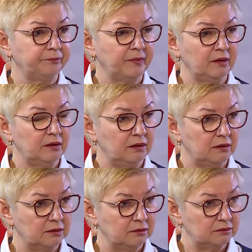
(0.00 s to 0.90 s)

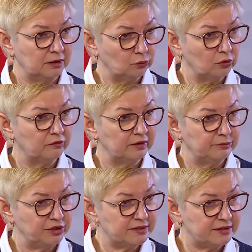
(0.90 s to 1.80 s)
э, налогового
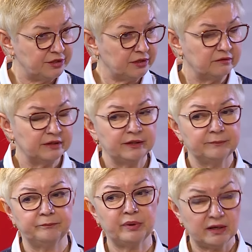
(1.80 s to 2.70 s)
администрирования,
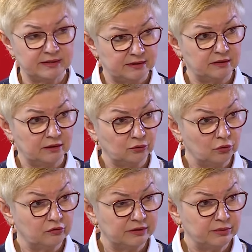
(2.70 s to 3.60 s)
практики
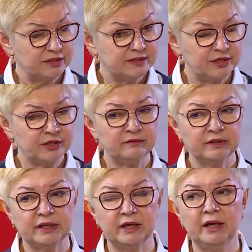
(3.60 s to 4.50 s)
налогового
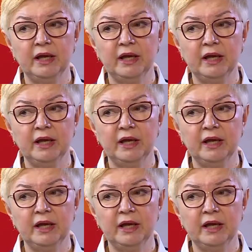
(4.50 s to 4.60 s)
администрирования